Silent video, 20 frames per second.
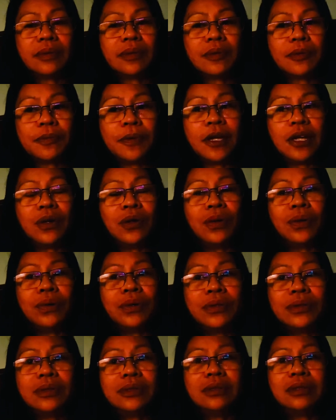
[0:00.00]

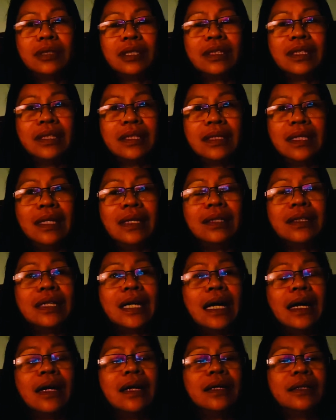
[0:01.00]
Pero nag-ilang
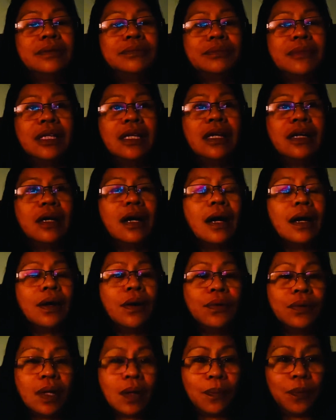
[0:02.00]
ah, ilang
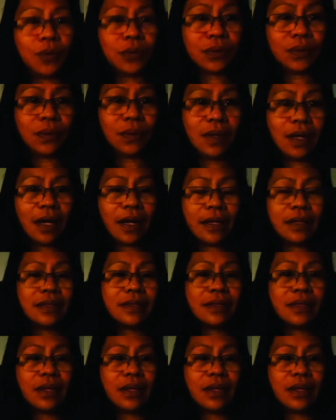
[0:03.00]
araw na po to guys